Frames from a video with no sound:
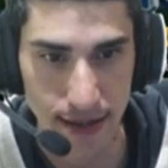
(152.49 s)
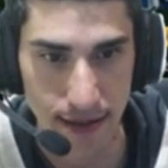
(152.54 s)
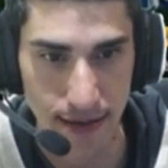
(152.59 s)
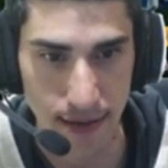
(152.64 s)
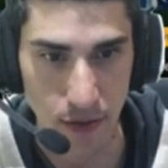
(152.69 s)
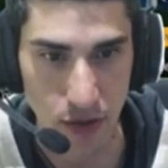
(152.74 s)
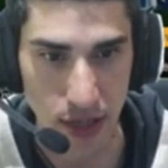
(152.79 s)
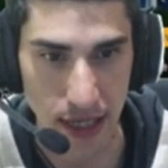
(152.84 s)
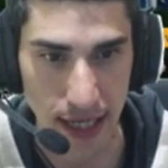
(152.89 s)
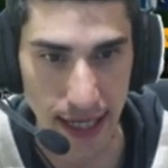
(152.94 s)

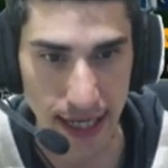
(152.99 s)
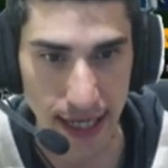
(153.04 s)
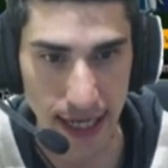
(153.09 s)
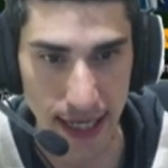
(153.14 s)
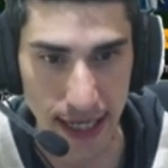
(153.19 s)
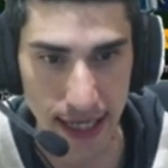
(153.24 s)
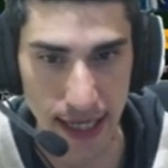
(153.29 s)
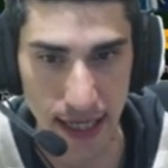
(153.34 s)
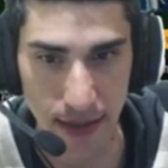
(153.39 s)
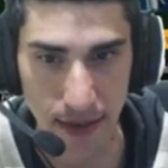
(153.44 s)
Vamos a elegir
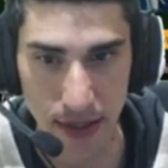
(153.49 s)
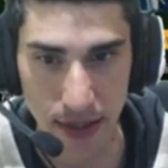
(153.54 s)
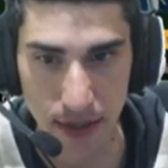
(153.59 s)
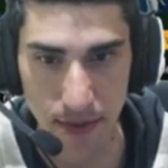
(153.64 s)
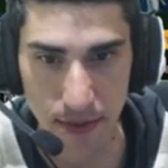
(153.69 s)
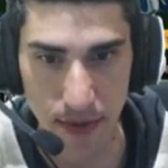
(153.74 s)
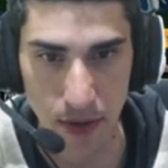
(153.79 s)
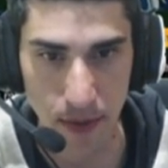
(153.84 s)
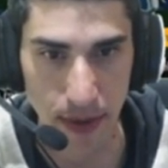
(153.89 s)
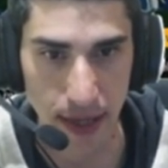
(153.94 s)
aquí, a ver
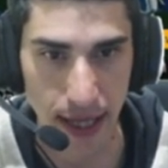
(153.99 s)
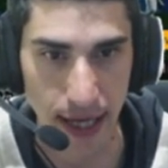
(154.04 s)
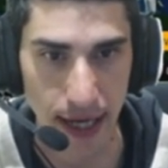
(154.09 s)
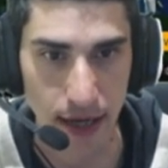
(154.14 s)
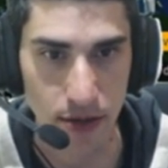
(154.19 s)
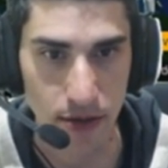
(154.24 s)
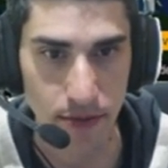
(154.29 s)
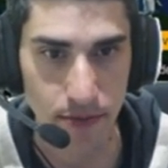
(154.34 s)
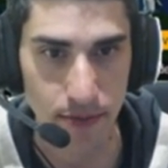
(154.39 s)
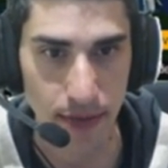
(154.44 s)
si no me
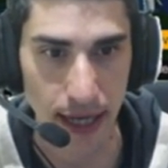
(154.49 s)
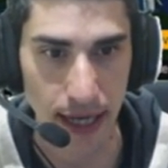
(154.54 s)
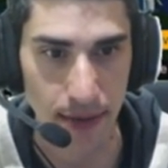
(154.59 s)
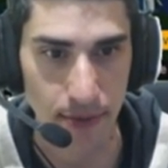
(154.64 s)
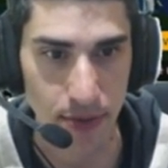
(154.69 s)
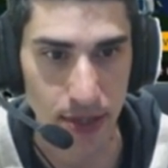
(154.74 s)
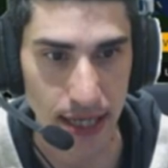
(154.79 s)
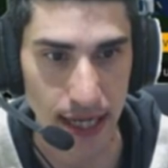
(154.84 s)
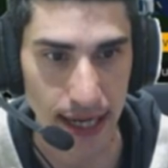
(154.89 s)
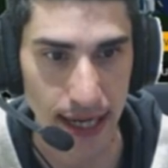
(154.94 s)
deja, ¿no? Venga,
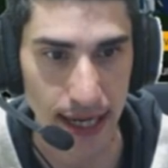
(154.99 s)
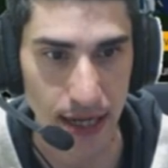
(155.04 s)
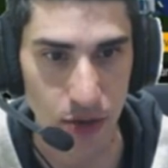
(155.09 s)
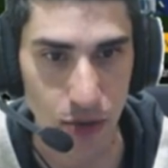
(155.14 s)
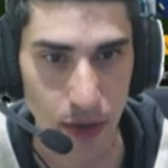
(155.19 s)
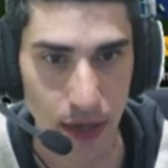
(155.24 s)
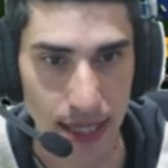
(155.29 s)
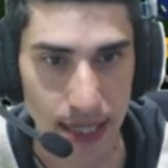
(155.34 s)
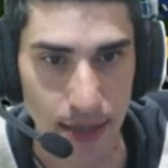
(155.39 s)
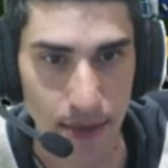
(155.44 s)
pues a, a
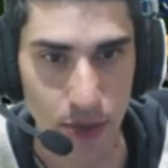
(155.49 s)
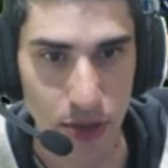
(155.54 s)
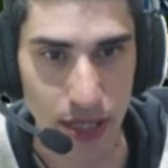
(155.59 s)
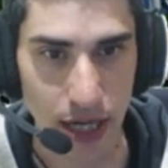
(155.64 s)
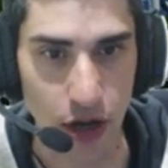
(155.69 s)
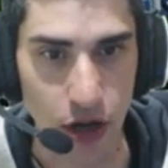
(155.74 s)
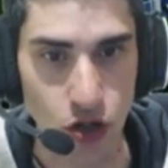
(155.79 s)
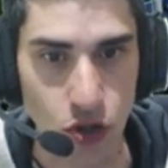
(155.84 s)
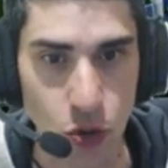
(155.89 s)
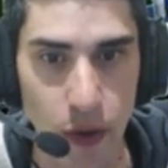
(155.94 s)
tu casa, pues
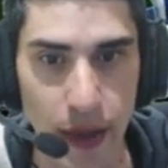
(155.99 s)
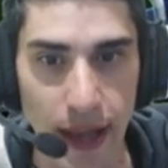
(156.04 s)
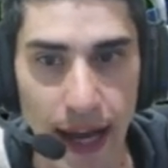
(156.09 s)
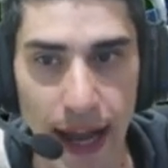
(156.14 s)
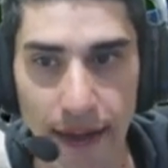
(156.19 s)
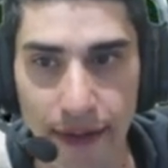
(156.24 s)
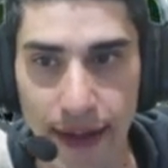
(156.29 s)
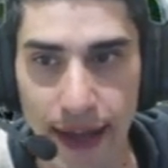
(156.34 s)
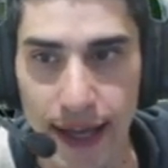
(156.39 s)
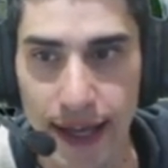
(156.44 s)
que no estudie
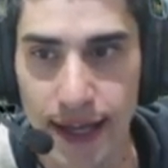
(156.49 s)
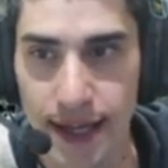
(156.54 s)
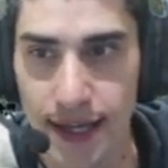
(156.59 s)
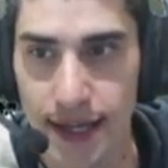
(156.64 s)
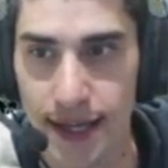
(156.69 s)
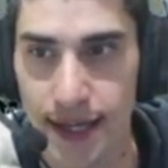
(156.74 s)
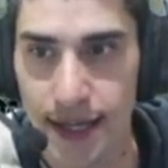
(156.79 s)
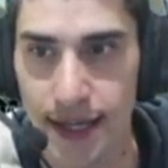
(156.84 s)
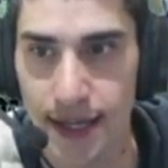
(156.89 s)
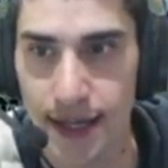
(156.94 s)
nadie.
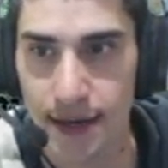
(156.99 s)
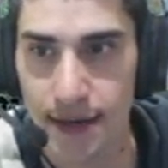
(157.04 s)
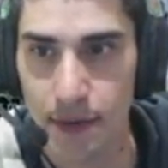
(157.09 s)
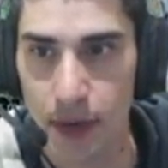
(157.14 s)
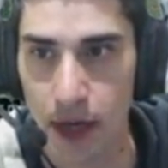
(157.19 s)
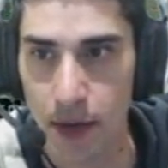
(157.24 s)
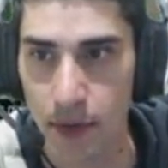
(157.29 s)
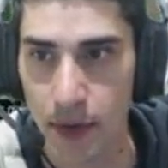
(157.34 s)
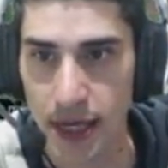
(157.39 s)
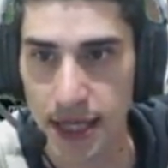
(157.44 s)

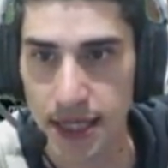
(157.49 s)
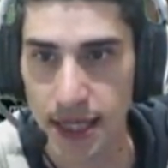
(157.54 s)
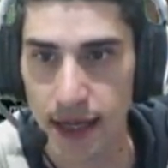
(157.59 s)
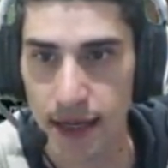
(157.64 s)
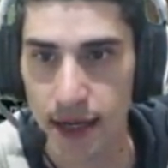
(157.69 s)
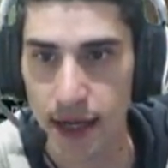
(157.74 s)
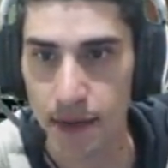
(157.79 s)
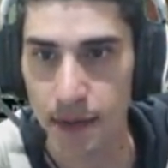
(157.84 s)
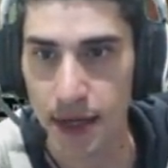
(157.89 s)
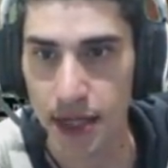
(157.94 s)
Vale, pues ya
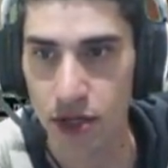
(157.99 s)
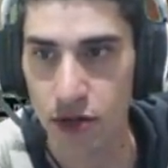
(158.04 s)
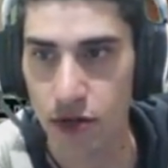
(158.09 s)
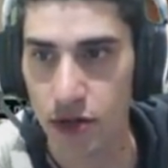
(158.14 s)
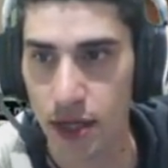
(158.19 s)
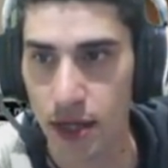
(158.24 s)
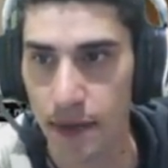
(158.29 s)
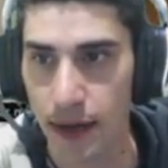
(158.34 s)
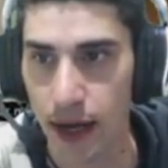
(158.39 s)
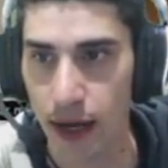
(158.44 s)
está, la
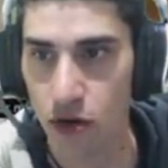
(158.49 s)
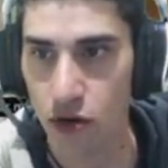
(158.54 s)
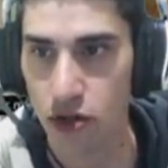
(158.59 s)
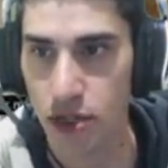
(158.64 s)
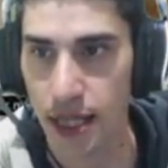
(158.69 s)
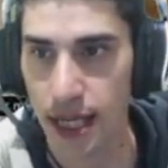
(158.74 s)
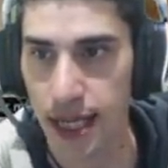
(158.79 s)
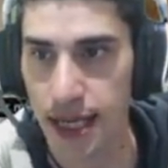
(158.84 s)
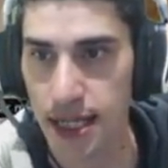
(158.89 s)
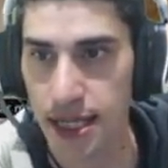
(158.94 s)
invasión de
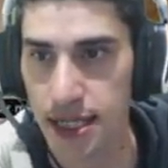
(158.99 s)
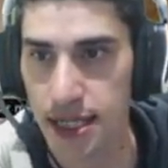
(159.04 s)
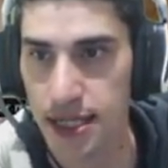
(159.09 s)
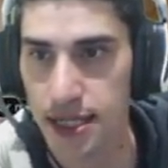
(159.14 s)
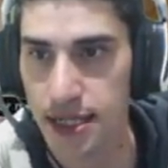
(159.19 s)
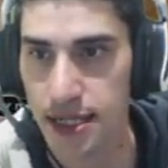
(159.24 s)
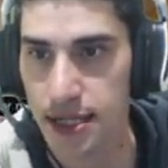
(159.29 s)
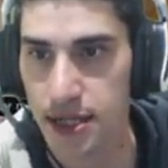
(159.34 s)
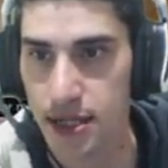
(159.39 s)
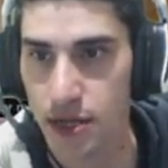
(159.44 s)
mangostas,
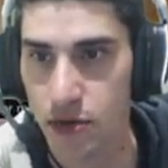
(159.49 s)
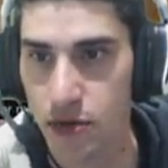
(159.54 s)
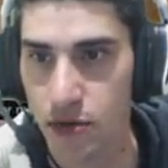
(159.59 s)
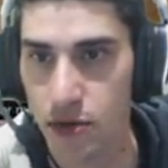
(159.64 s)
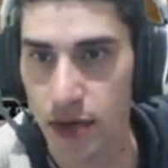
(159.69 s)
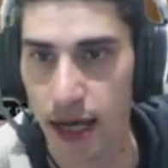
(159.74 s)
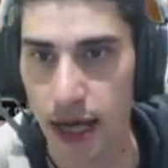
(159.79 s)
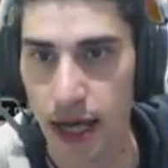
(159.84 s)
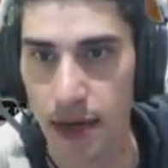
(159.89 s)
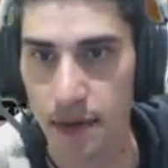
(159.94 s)

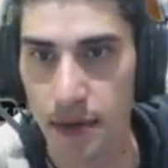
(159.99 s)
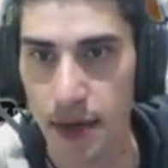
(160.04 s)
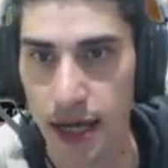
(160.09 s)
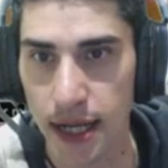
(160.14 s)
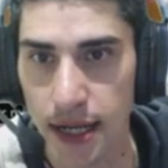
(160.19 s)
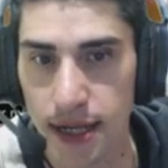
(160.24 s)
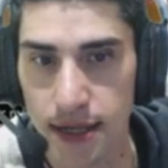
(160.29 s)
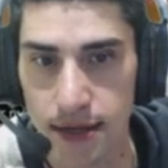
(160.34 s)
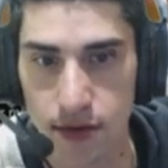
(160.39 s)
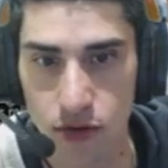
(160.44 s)
un
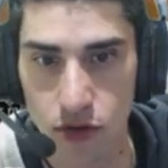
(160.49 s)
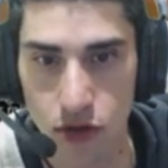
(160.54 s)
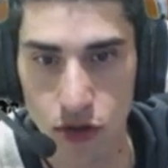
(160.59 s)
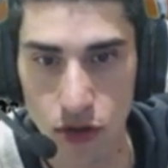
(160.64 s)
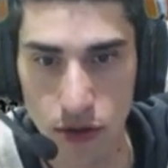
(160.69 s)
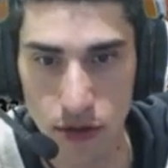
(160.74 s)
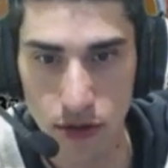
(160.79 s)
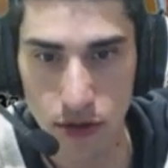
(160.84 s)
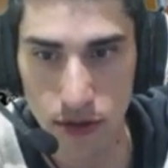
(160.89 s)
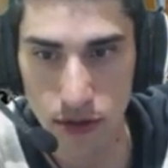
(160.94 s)
enjambre,
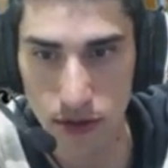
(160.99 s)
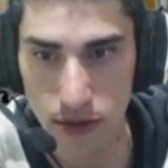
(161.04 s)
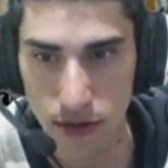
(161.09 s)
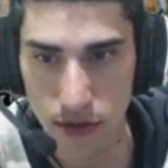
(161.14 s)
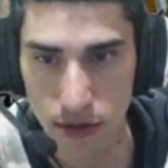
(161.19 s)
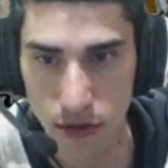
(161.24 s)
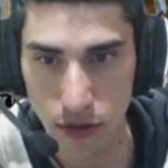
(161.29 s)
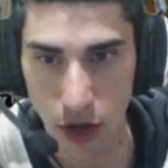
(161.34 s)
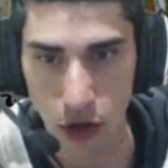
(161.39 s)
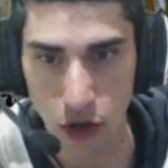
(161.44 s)
¿otro?
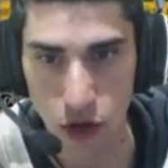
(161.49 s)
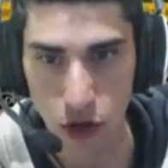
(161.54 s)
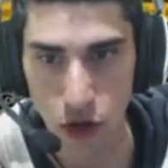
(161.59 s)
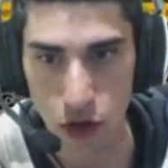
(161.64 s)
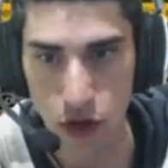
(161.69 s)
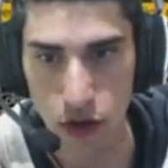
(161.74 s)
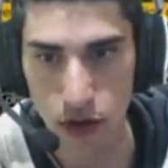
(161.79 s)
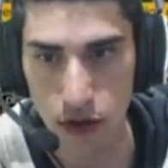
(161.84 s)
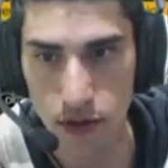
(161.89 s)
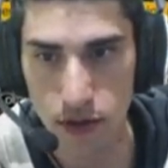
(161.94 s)
No hay otro, ¿no?